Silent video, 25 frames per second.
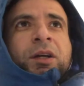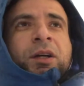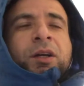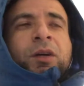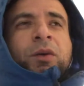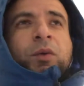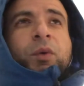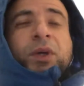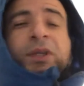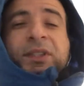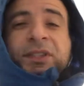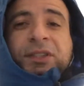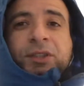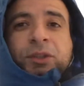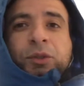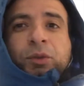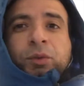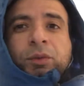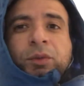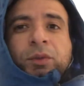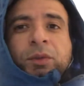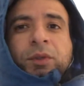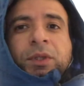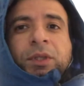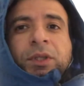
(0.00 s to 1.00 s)

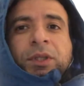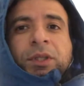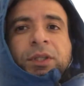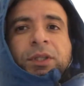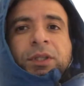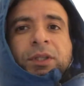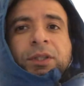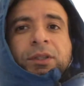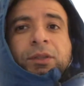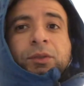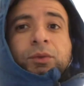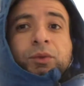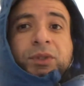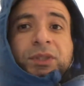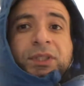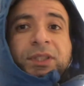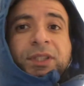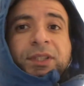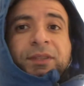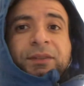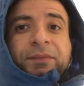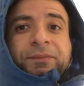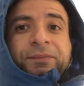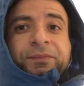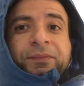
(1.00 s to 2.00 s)
ورثوا آه،
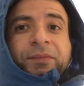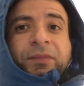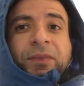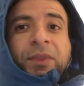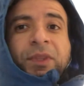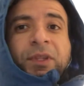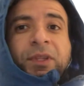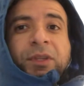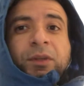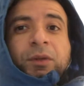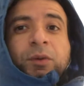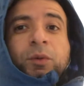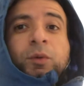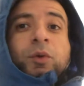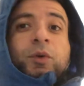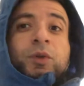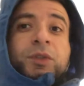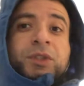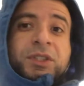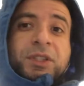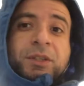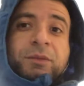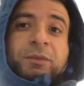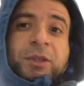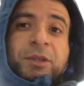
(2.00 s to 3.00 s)
روسيا
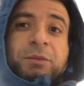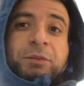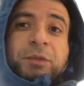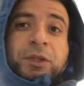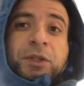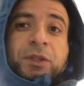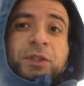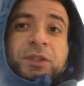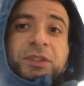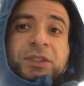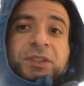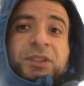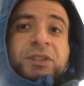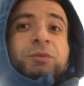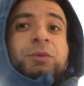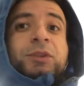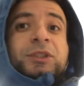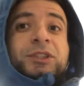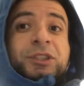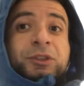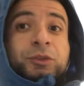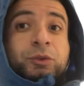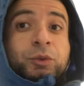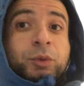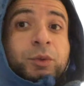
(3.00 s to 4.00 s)
وجزء من الميراث
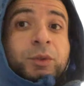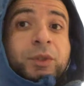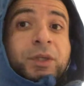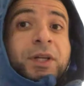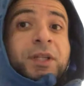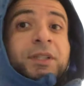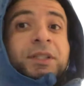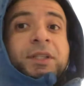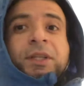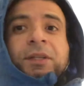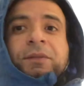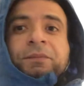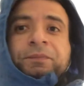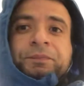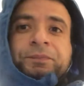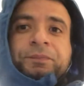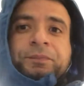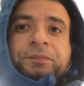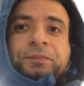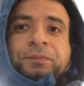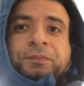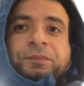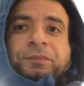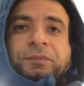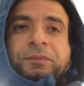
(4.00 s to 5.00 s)
ورثته اوكرانيا
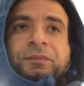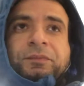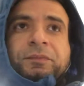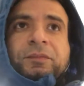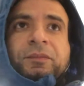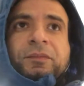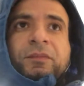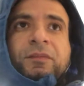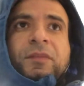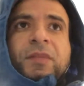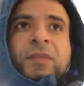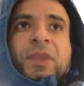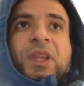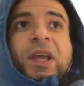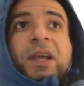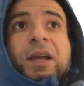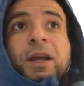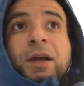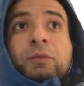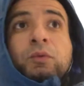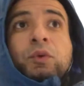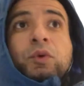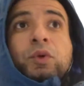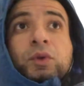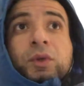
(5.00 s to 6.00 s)

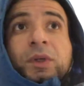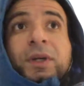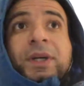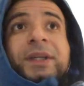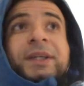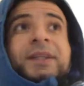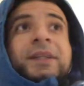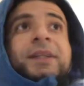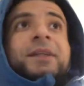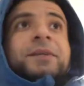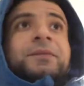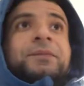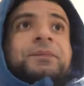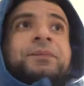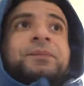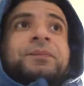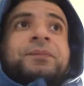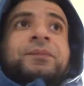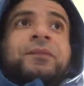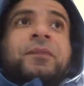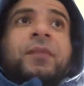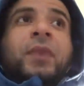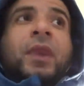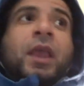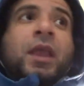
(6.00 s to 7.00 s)
او اوكرانيا
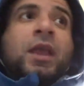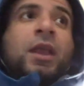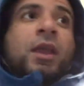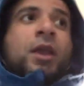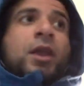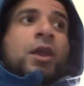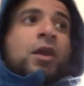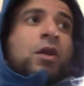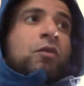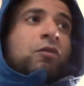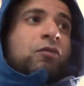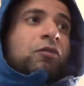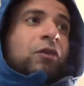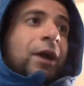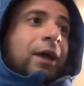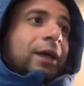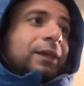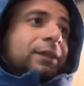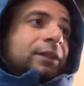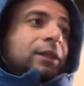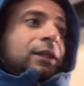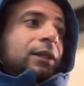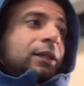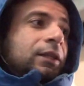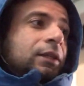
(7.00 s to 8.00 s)

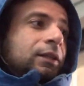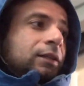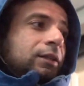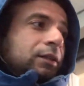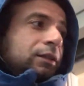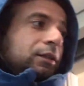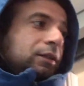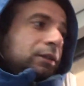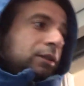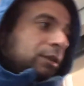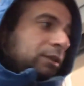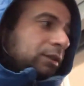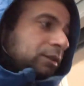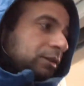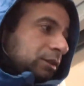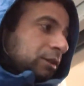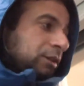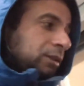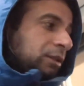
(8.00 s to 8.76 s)
فعندك آه،